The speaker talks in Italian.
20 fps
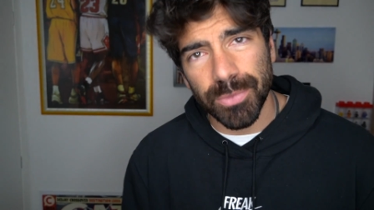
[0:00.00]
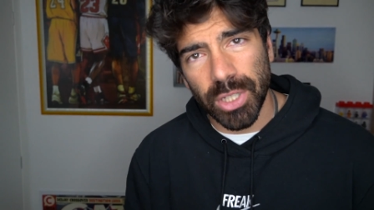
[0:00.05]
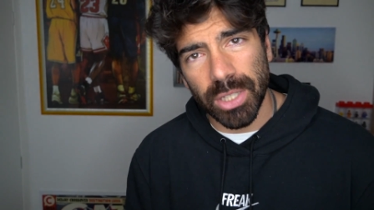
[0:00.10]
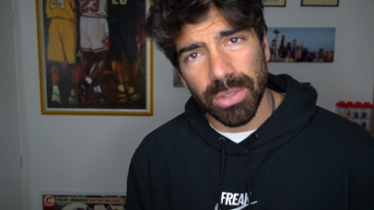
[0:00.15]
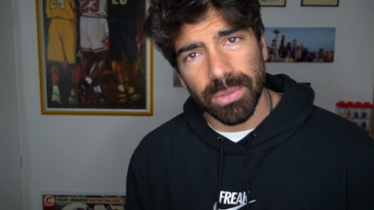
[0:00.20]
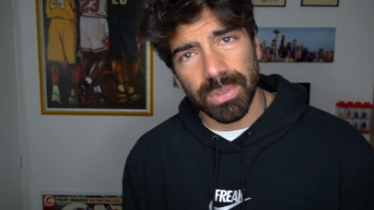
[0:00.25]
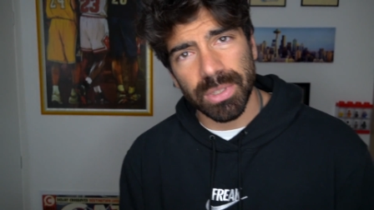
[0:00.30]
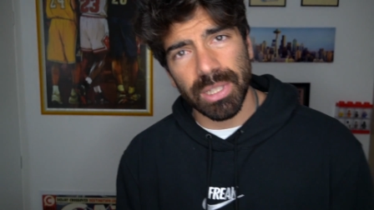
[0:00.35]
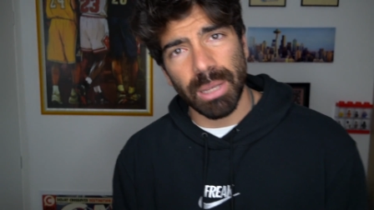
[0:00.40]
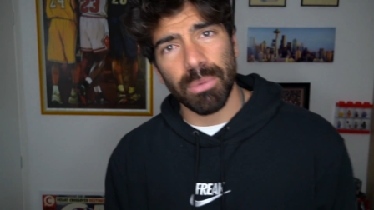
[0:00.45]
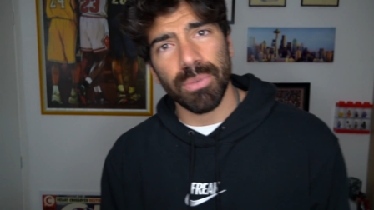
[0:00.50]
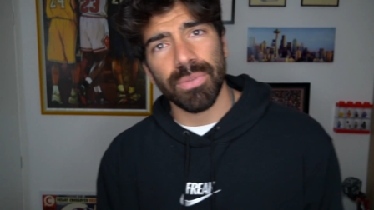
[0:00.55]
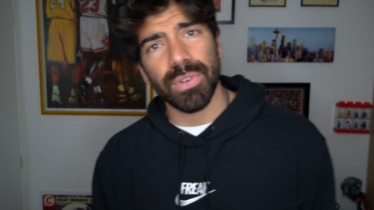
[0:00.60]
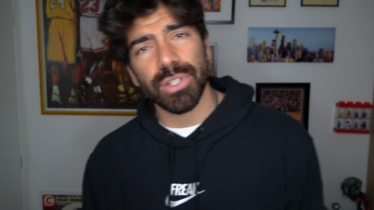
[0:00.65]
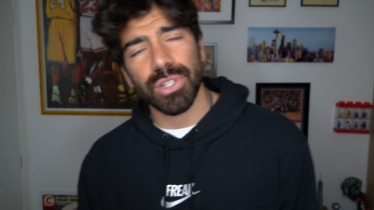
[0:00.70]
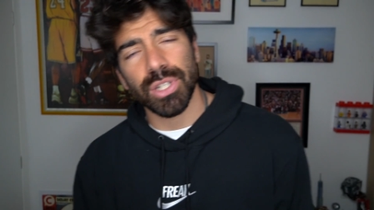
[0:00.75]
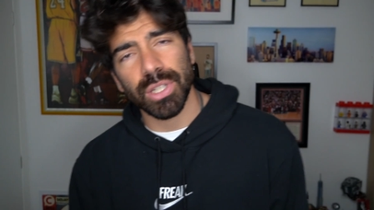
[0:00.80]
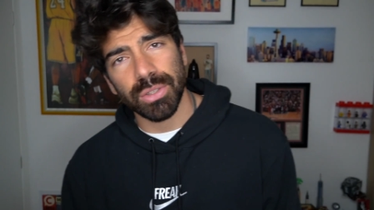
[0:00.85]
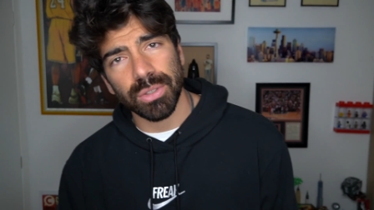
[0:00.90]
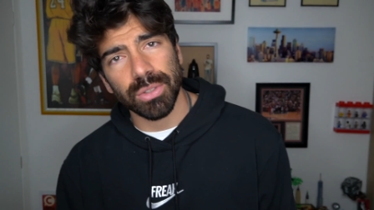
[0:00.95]
cioè non stiamo
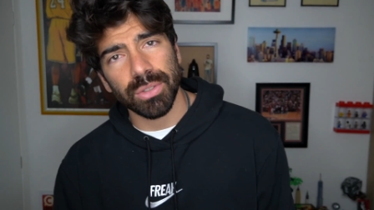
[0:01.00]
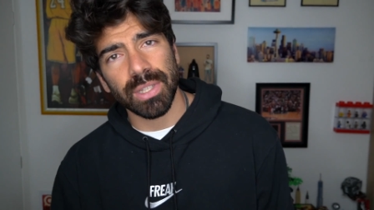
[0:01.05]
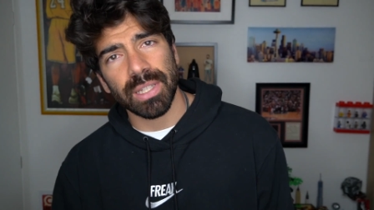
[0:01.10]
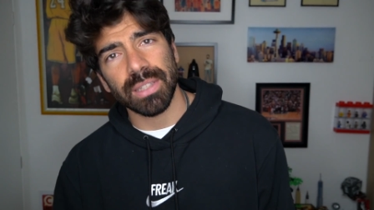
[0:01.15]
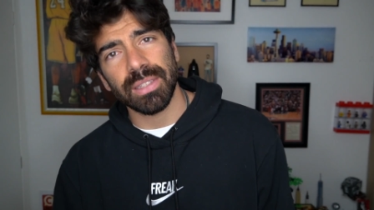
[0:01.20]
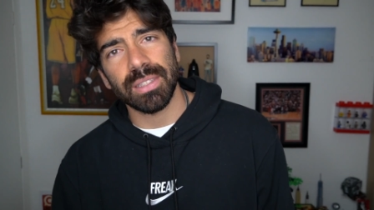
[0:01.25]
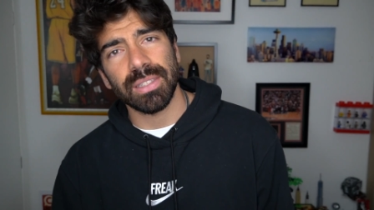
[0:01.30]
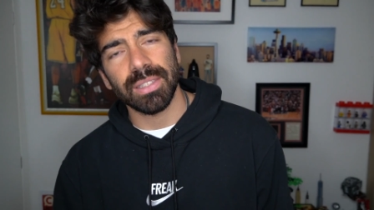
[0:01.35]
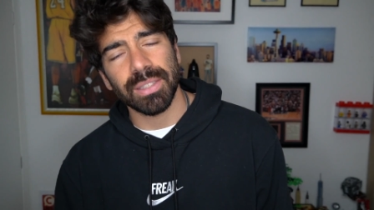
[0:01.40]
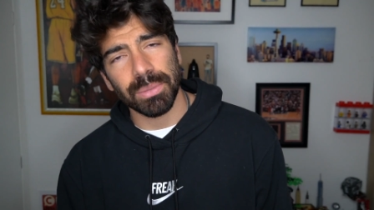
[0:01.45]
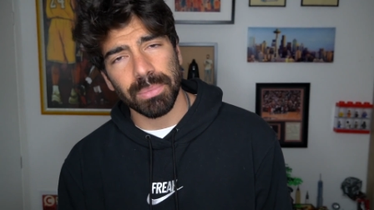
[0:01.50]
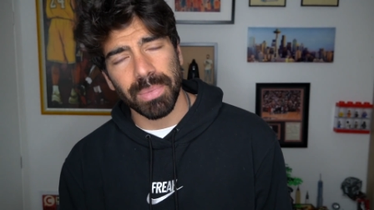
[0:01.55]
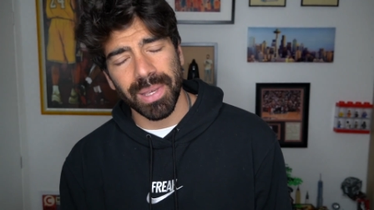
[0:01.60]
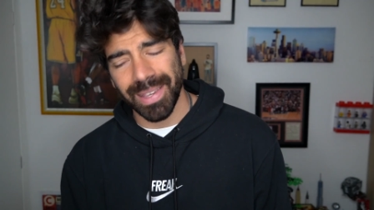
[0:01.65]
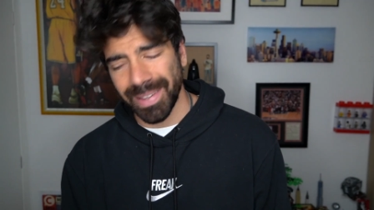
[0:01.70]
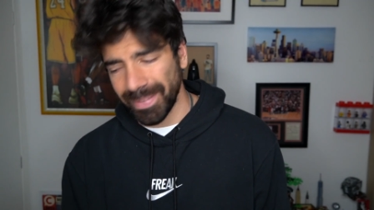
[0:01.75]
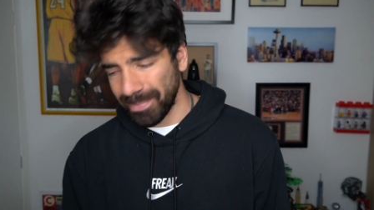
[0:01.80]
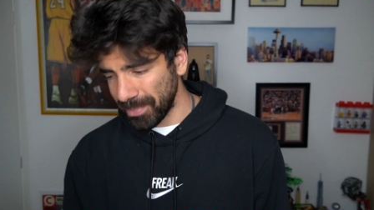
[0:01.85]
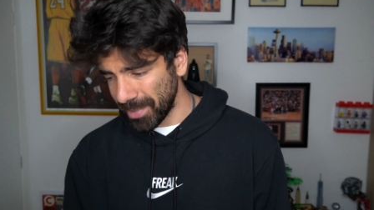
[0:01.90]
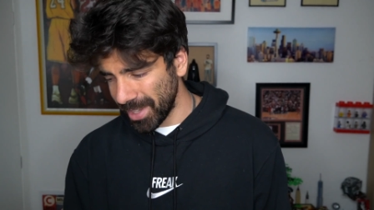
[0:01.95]
facendo
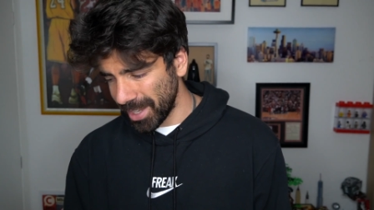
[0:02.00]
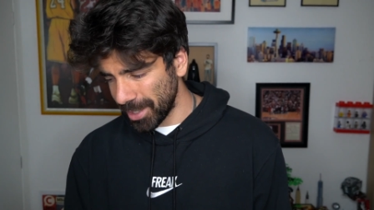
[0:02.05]
tantissime